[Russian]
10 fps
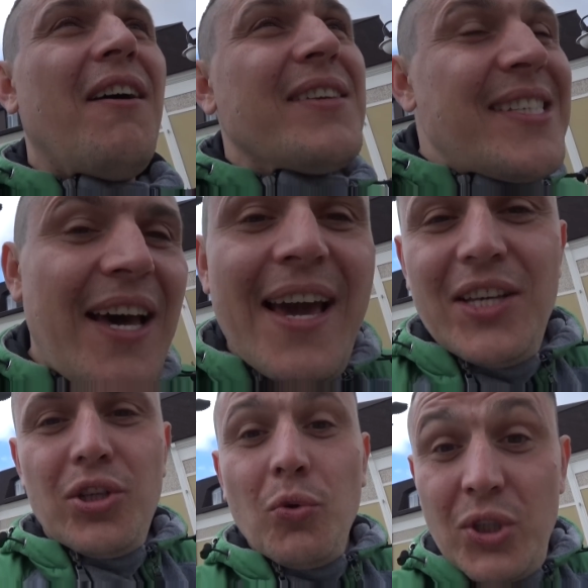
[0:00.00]

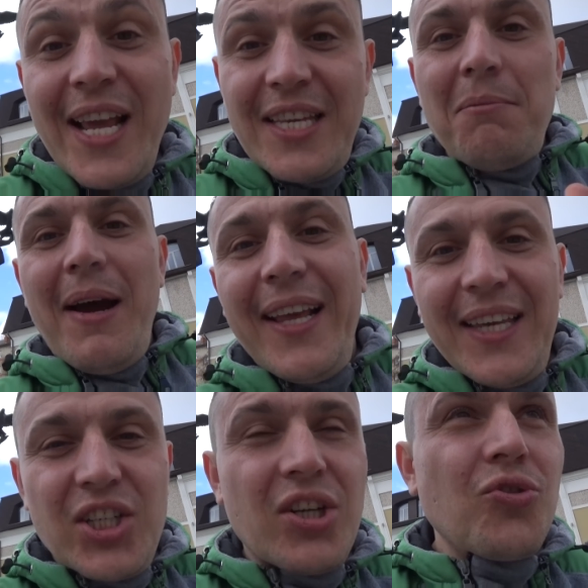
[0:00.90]
знаете, что уже один
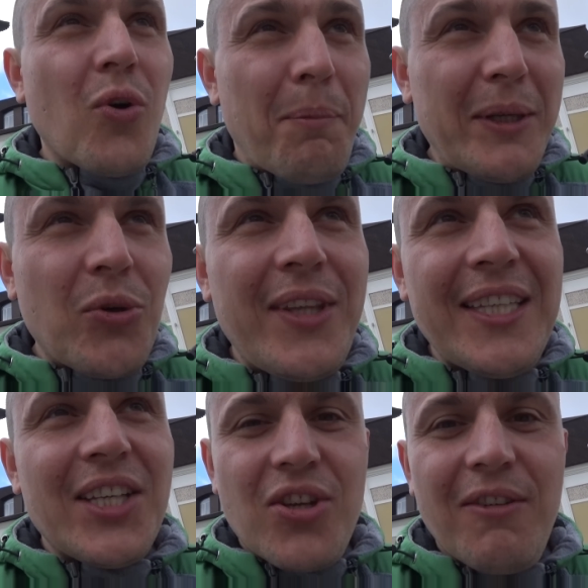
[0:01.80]
маленький шажок по той
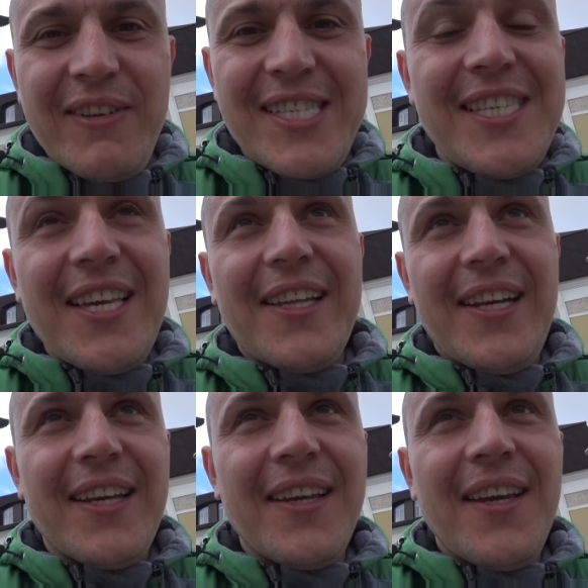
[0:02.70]
ниточке вы
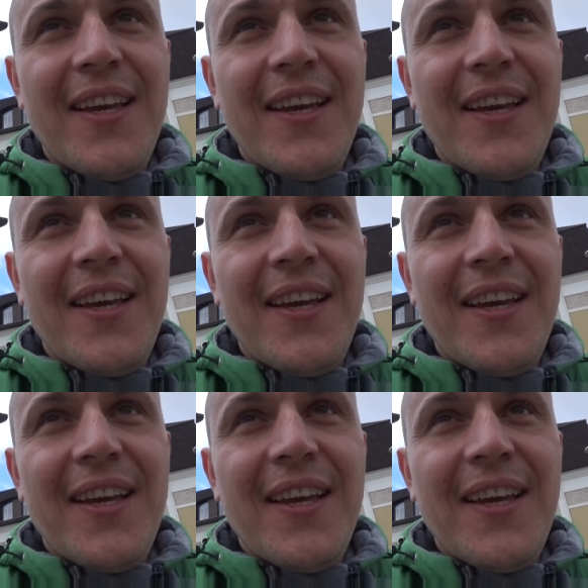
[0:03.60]
сделали.